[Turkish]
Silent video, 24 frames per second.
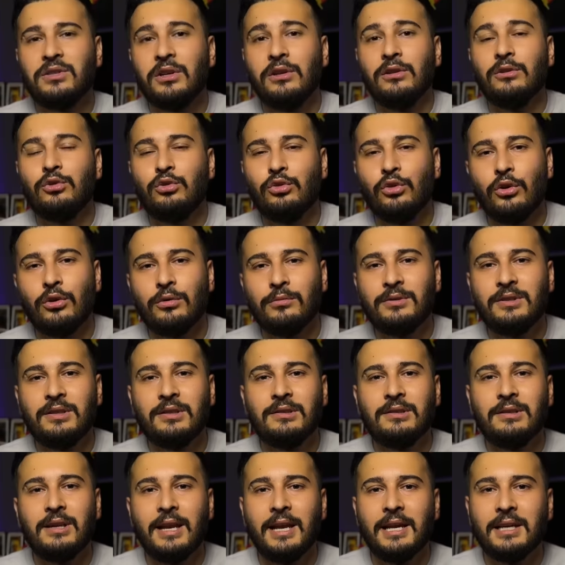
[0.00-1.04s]
çalışıyorum
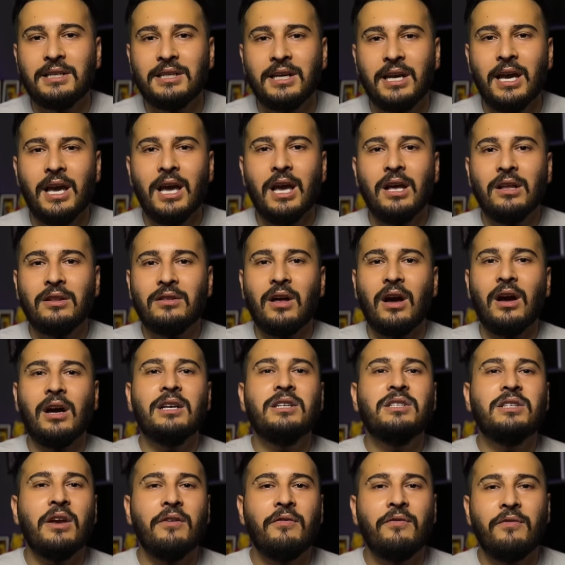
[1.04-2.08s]
sizlere ki
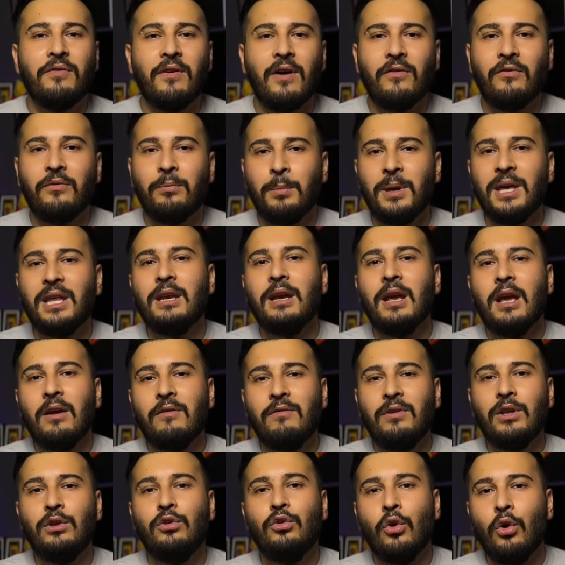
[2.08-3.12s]
daha şeffaf bir
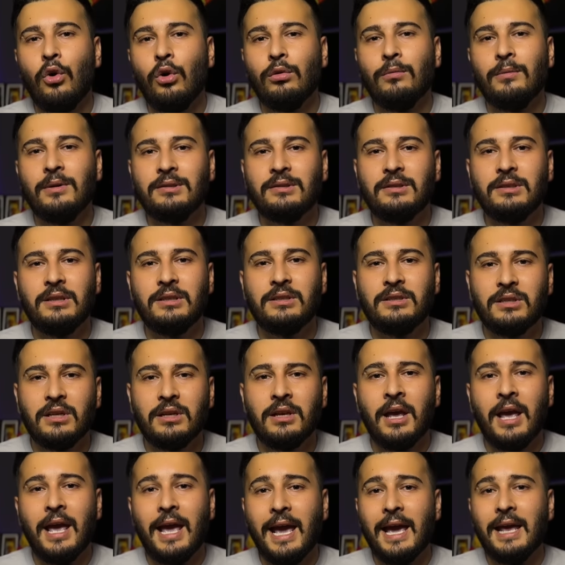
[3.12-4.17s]
video olması
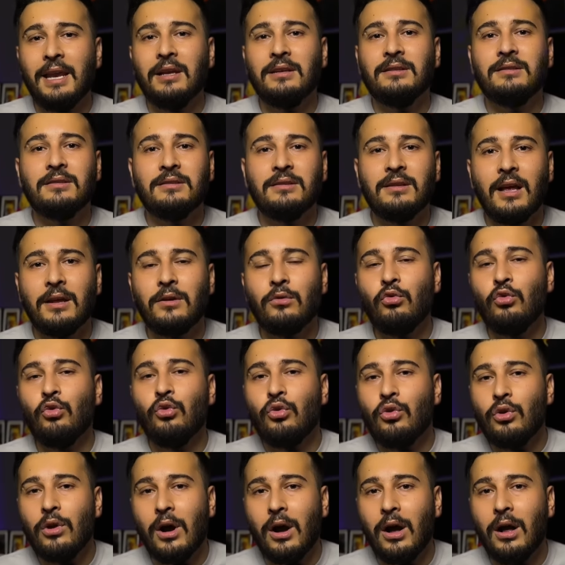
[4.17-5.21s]
için en azından
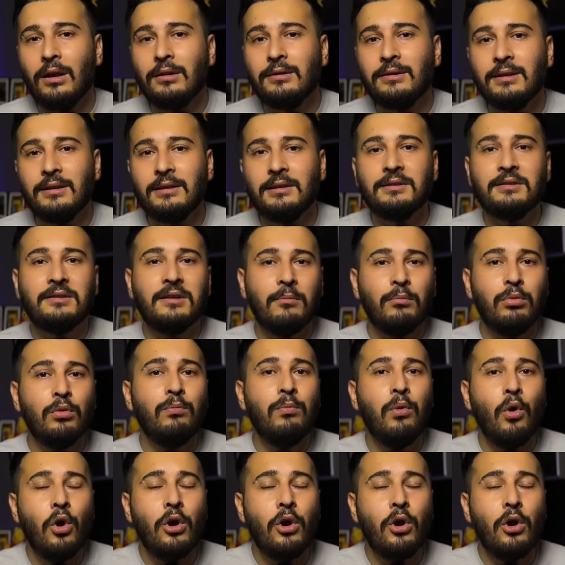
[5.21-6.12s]
ürünü aldığınızda bu